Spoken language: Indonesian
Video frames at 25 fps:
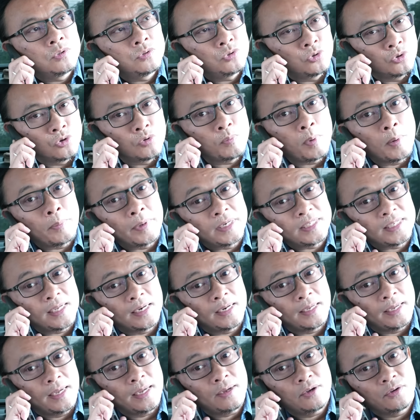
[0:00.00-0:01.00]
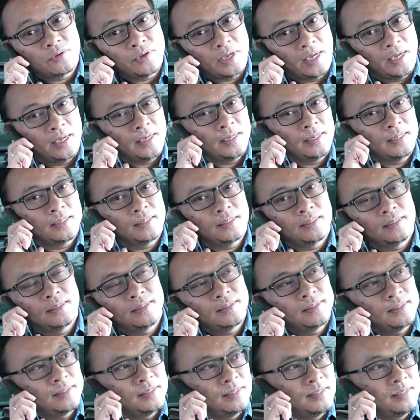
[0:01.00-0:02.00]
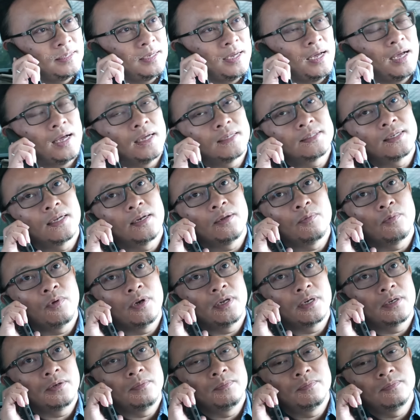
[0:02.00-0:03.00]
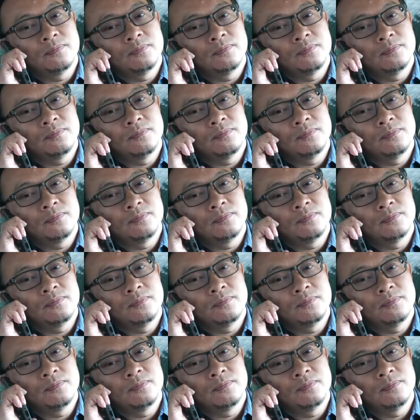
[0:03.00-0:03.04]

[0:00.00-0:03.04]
Tunggu Papa di sana ya. Oke. Okay. Assalamualaikum.